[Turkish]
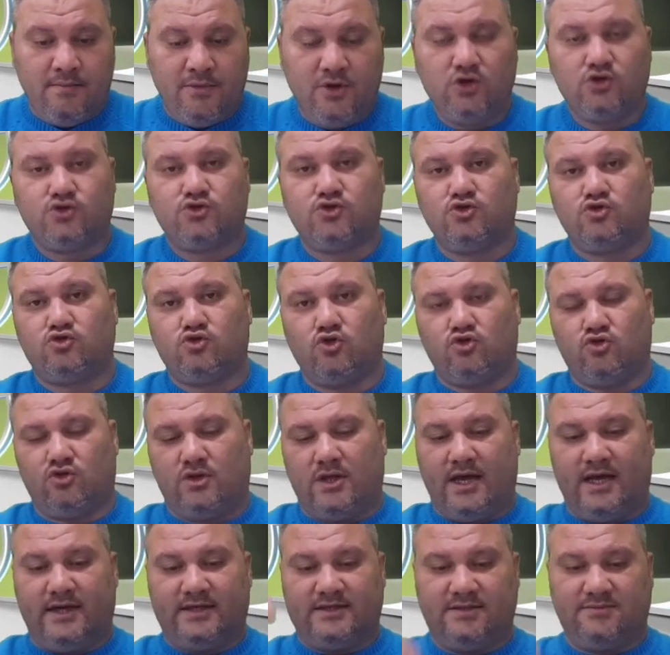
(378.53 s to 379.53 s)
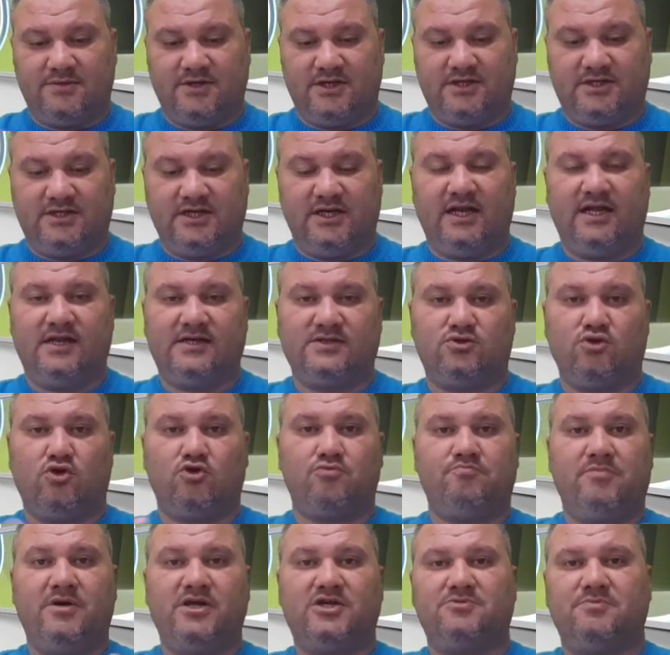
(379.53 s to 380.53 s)
Biliyorsunuz Toto'da her zaman için en az
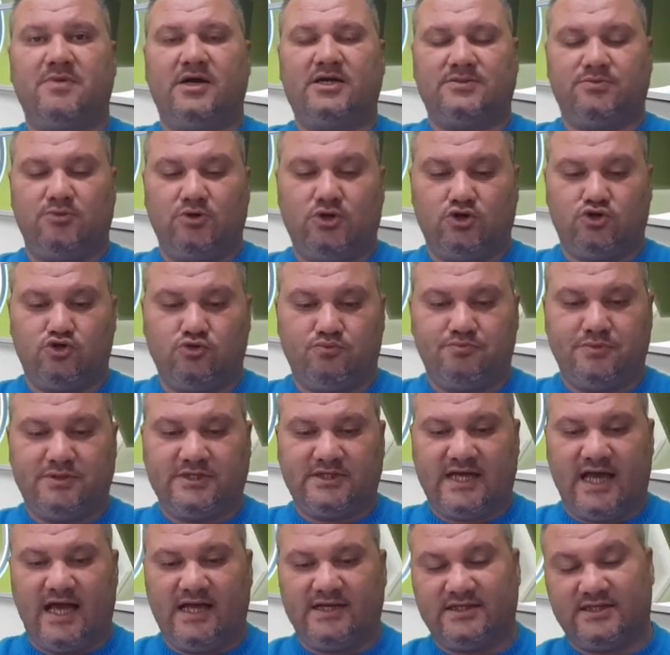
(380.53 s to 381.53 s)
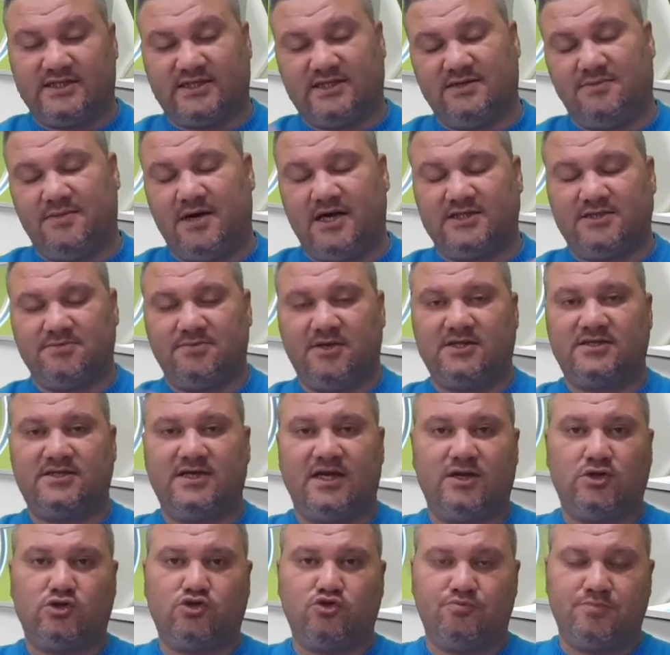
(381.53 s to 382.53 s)
4-5 maç böyle sürpriz gelecekse bazı
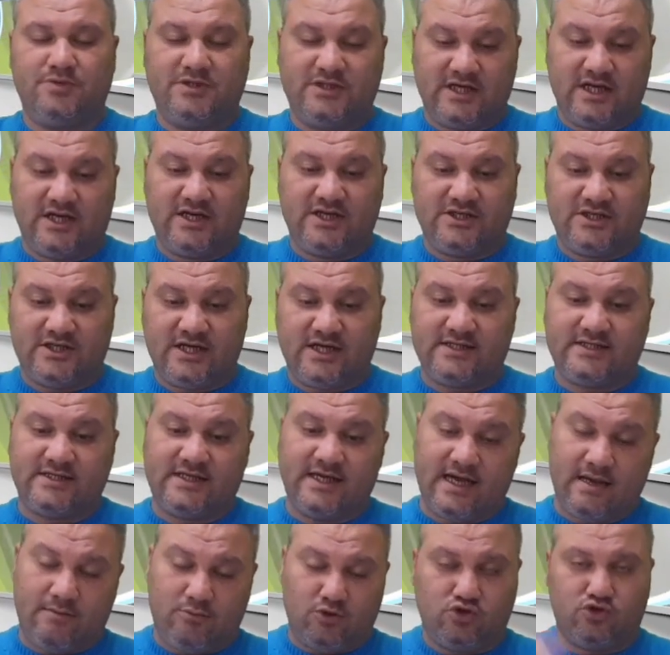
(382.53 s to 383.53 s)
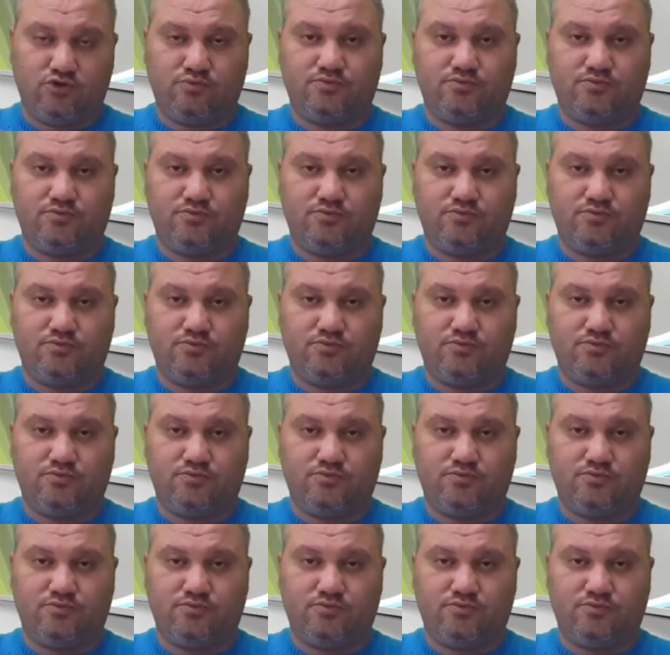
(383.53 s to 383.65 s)
maçlarda sürpriz arayacağız ki hem o